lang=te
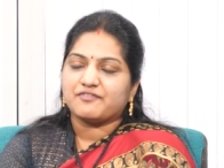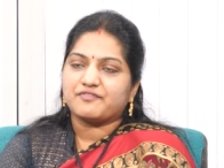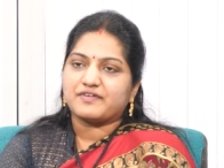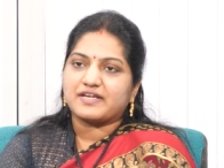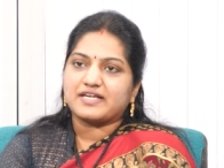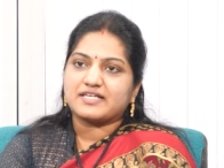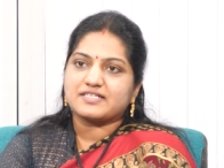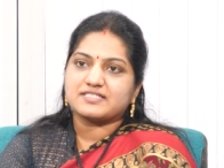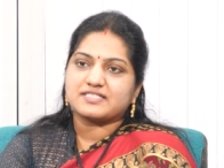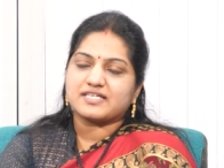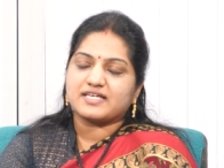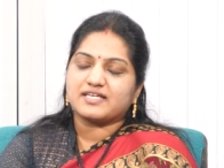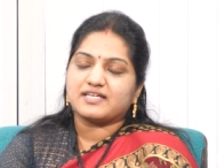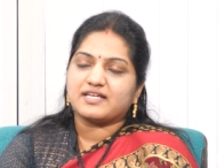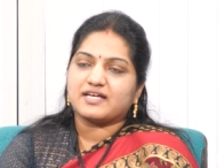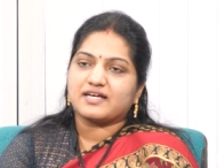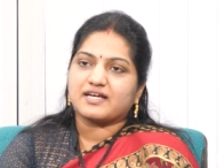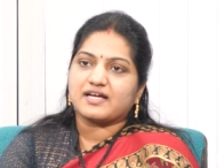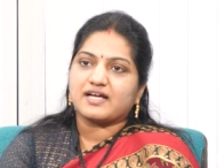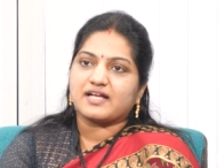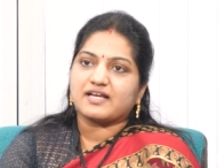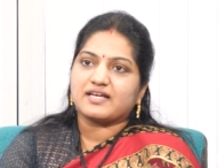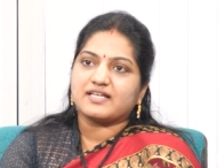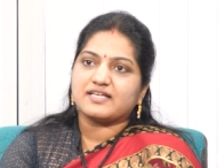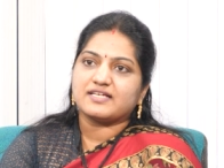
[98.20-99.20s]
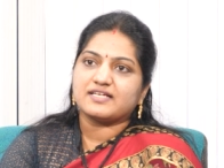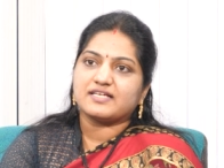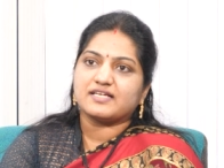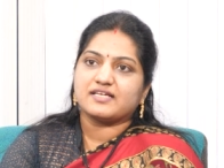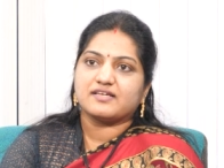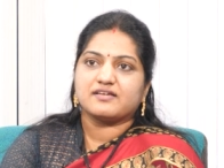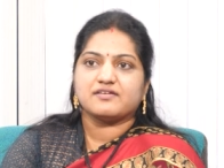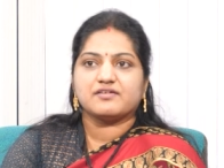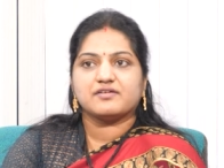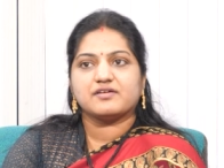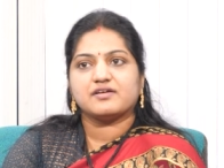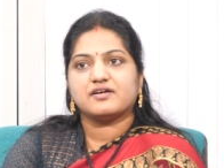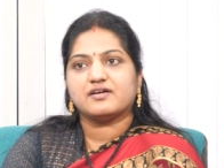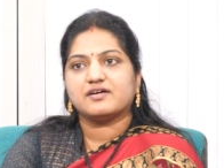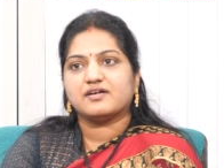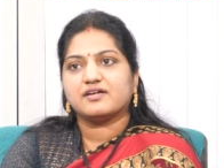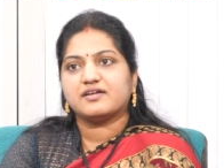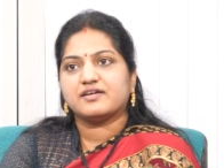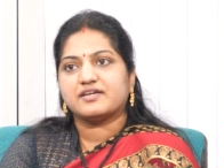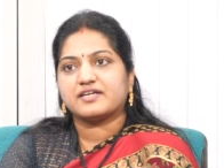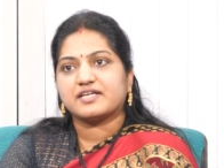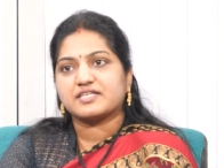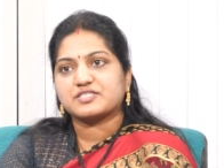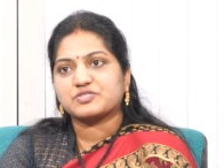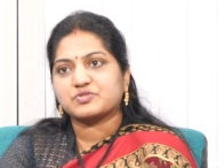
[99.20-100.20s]
ఫ్రెండ్స్ అయినా కానీ
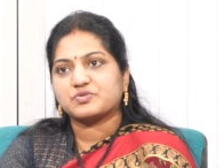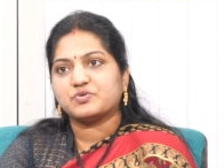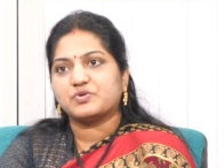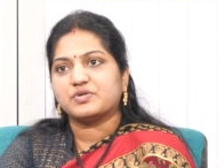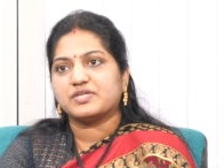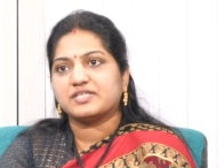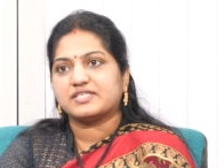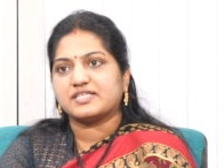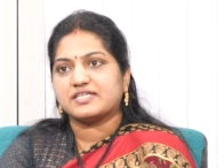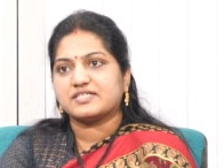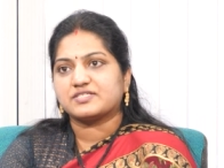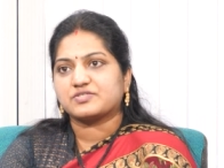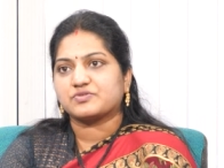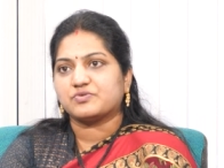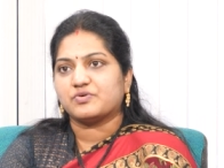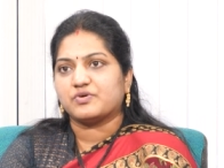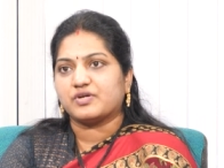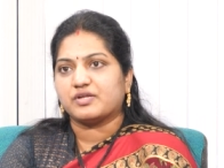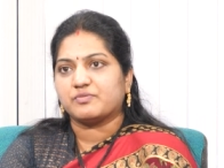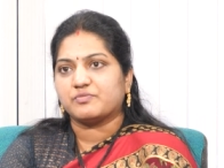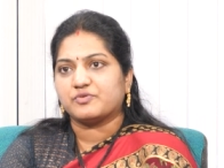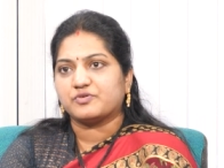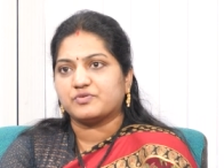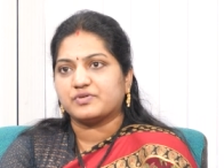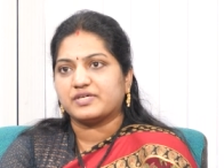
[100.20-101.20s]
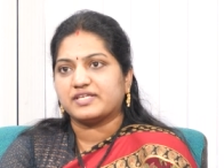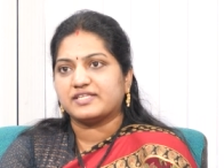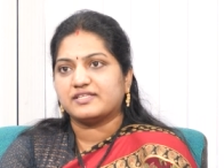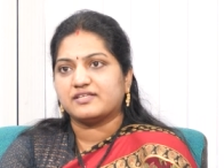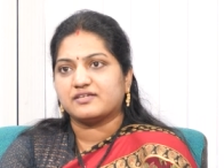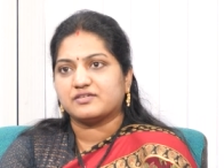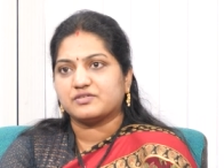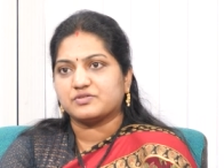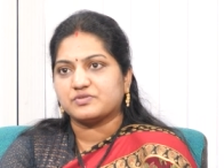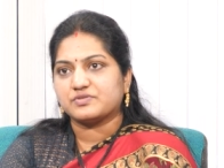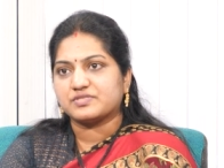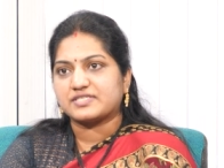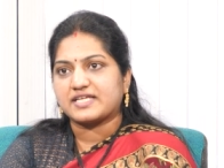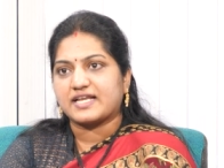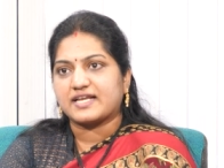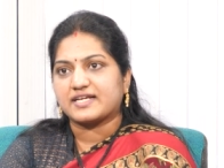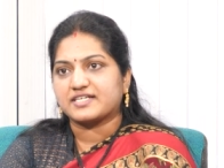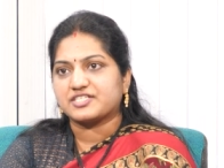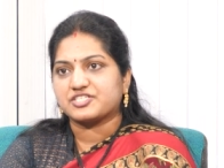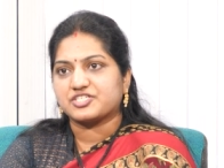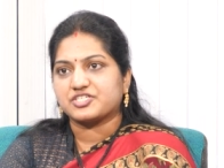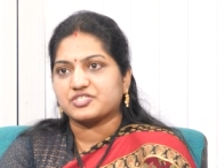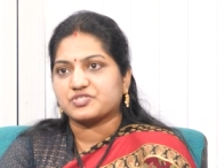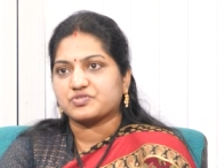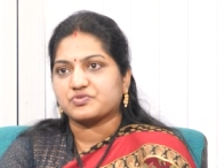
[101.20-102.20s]
డ్రెస్ కోడ్ తీసుకోవడము ఇద్దరు
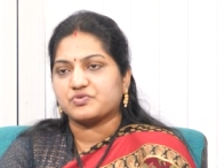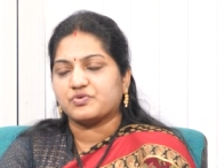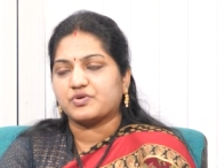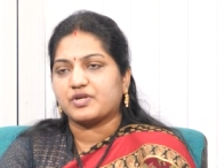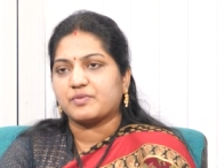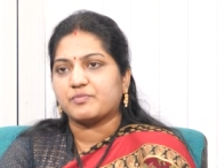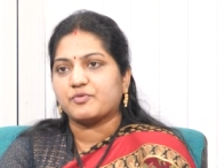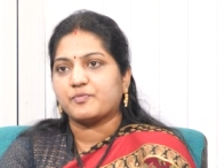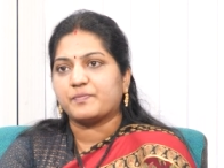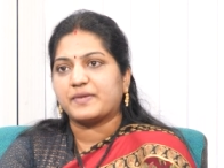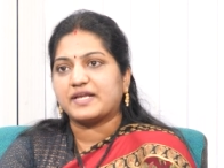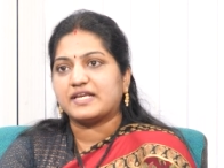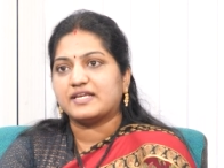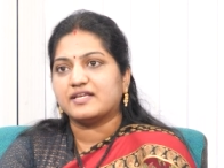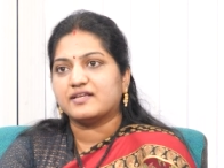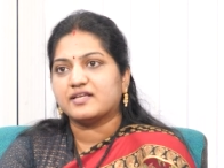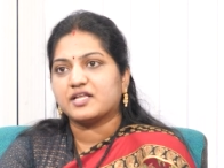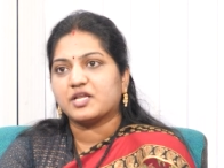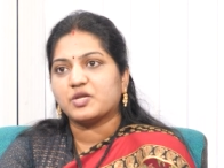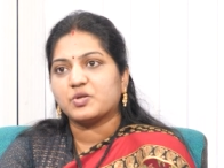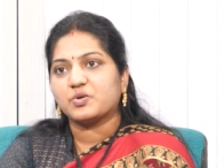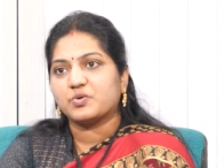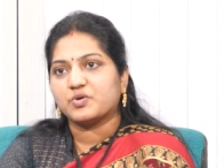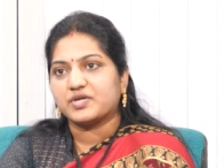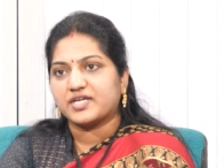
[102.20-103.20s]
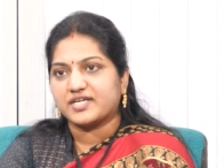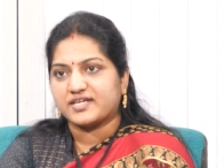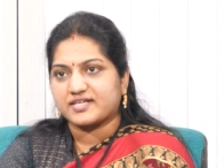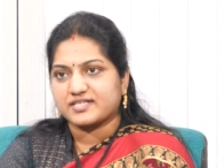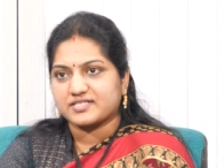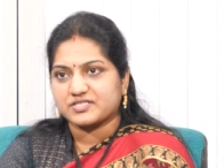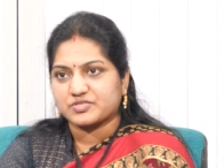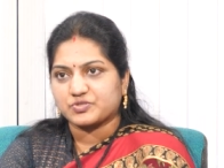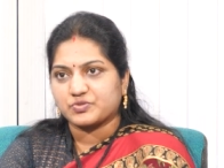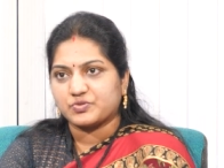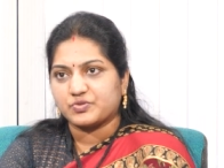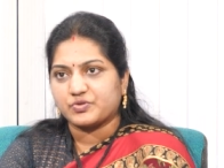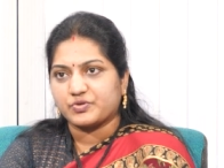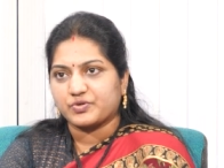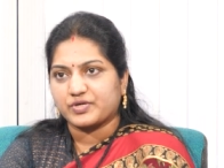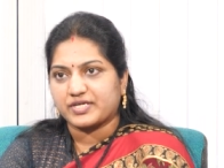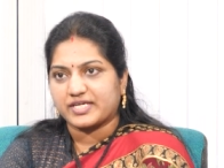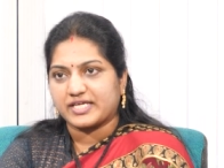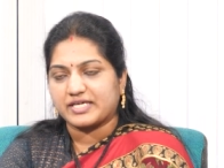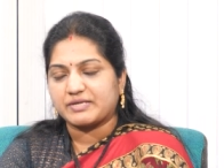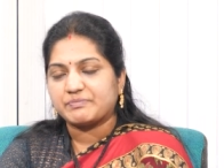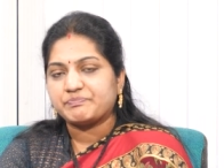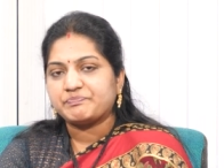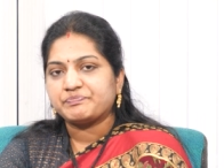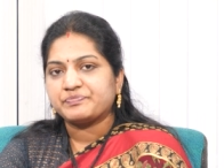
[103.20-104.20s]
సెలెక్ట్ చేసుకోవడము పెళ్ళిళ్ళలో కూడా డ్రెస్ కోడ్
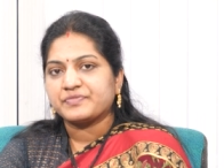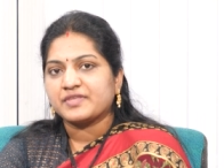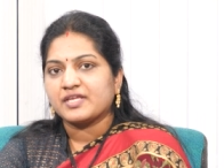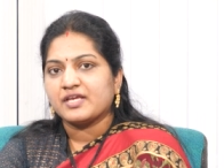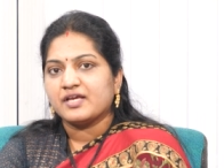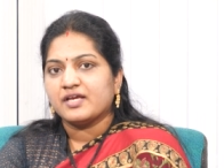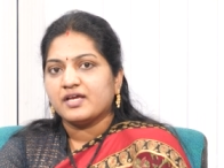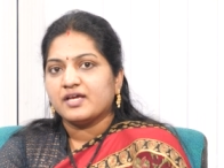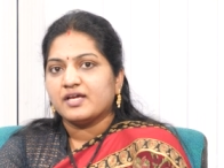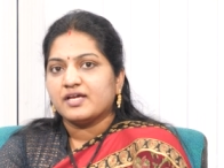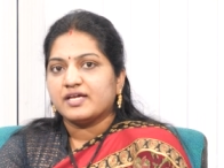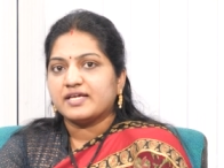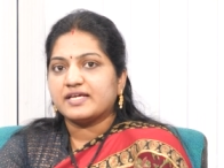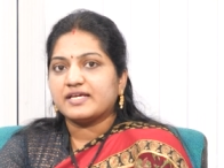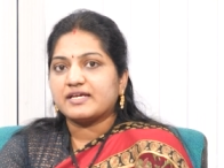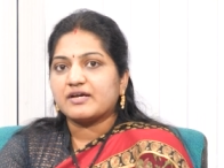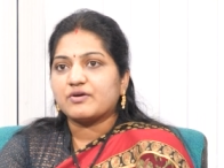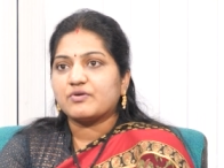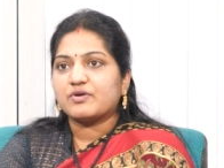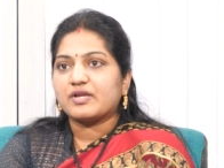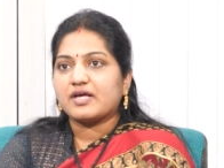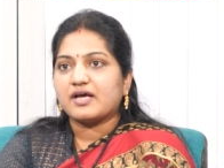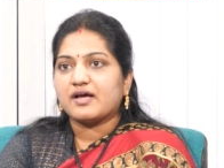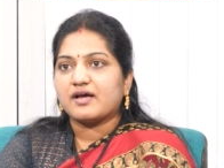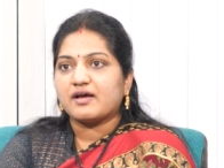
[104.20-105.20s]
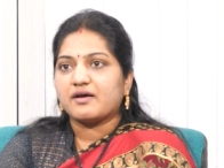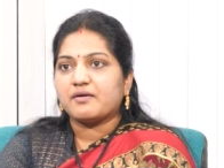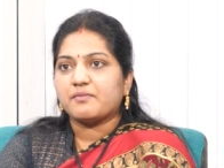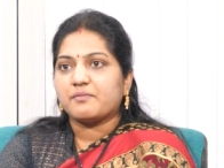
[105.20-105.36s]
ఒకటి ఇంకా కూడా